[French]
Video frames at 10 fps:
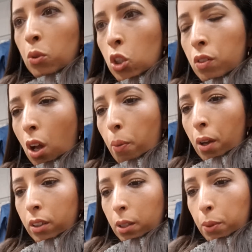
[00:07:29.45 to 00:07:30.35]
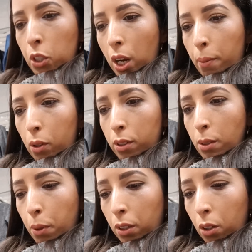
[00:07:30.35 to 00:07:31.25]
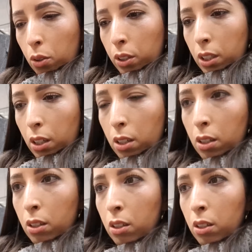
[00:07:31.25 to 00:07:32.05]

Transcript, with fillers: Bon, je vais leur prendre des pyjamas aussi pendant qu'on y est.